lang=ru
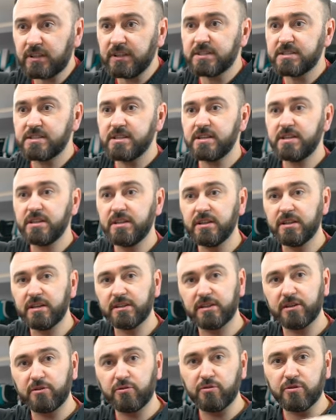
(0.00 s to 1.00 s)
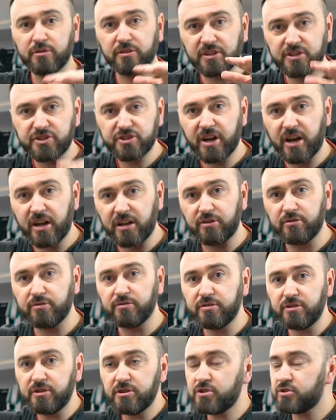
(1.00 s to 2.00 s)
заняла такую начальную
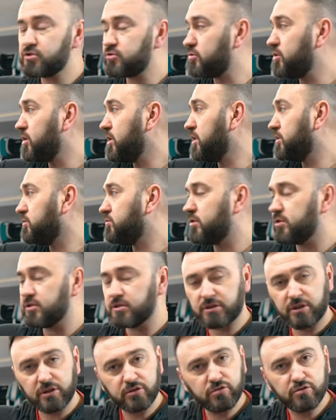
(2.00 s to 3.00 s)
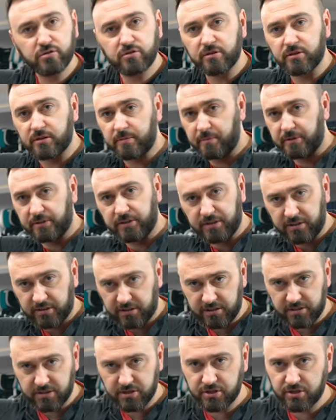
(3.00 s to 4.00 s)
нишу. Но я не скажу, что это по
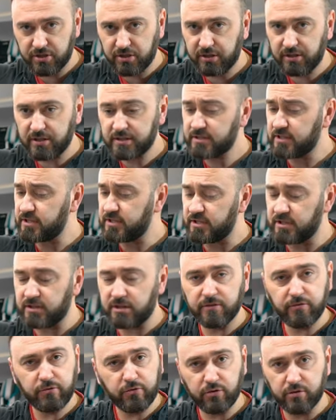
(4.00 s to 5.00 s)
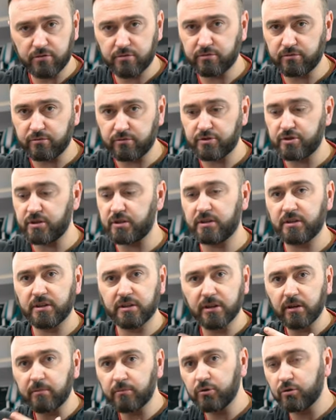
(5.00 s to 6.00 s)
3000 кресла, нет, ни в коем случае. Это
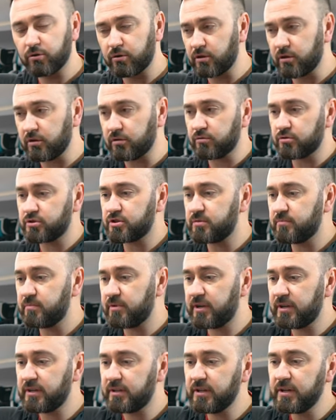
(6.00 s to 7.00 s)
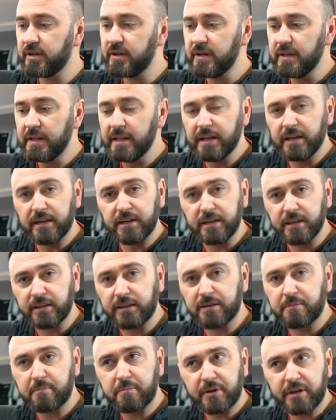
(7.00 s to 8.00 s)
намного лучше бренд. И
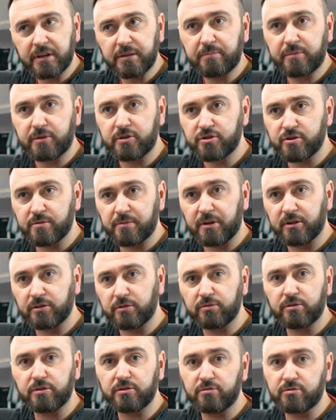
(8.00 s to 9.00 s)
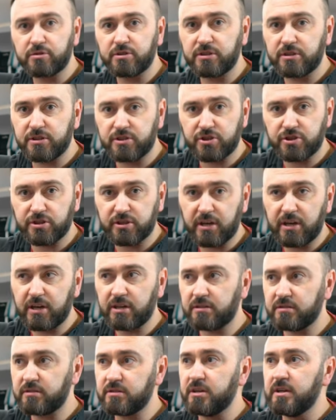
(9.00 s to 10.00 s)
это бренд, причем, который уже
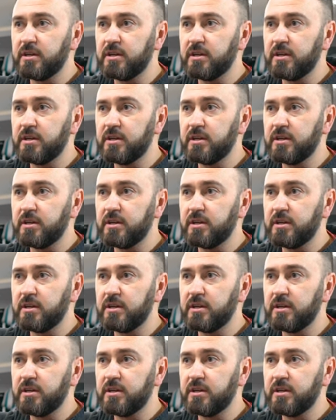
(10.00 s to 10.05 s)
начинает,